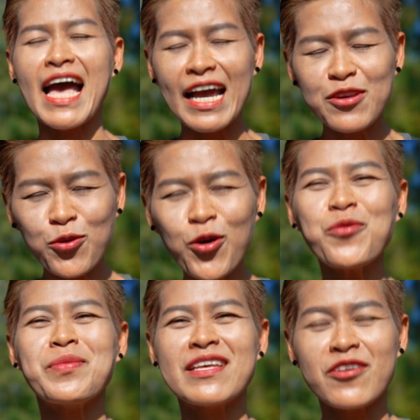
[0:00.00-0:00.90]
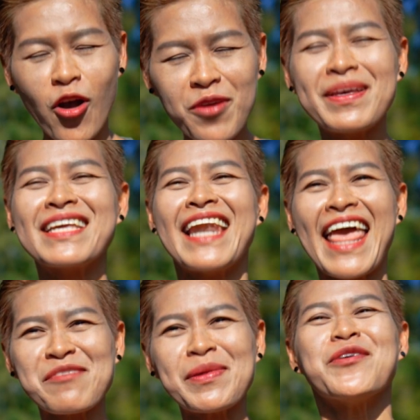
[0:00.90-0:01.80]
อยากให้ทุกคนมีร้อยเมตรแร
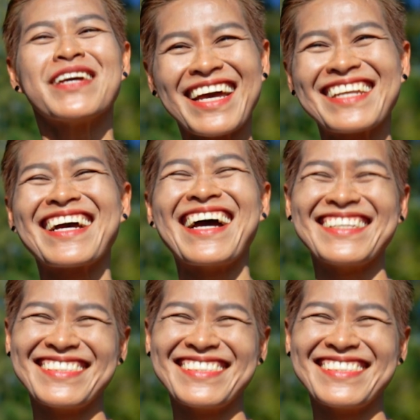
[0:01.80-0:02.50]
กไปด้วยกันค่ะ